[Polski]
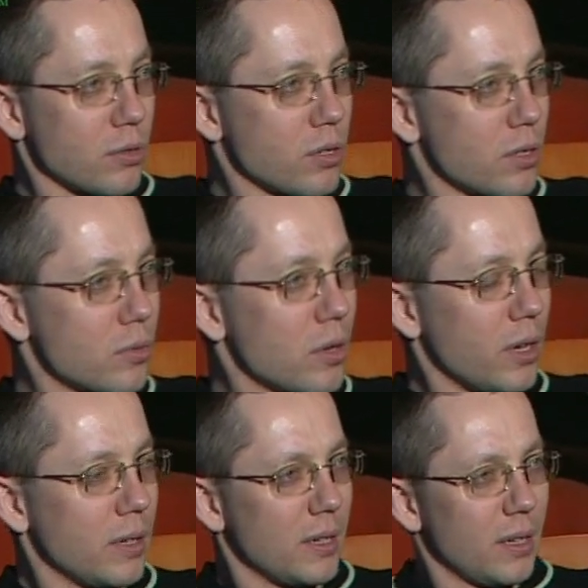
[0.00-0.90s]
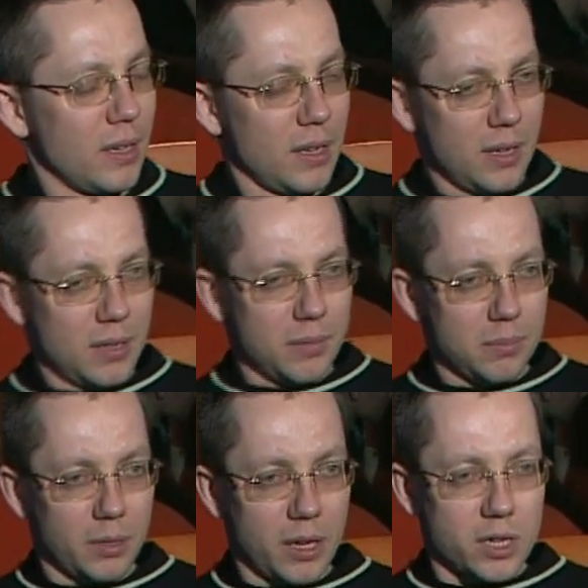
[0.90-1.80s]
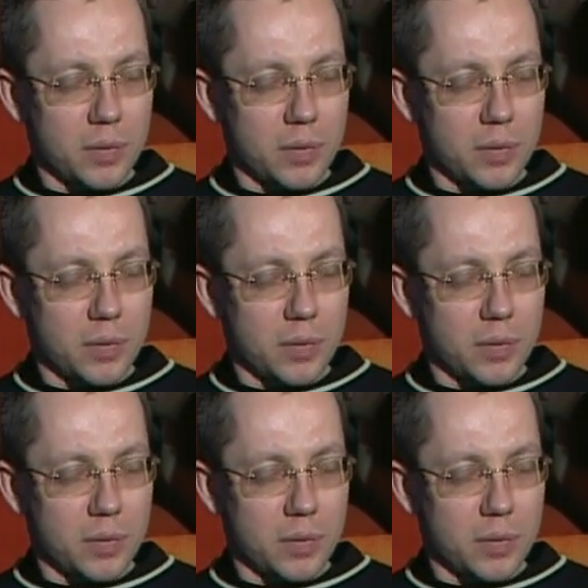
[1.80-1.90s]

już niedługo. Bodajże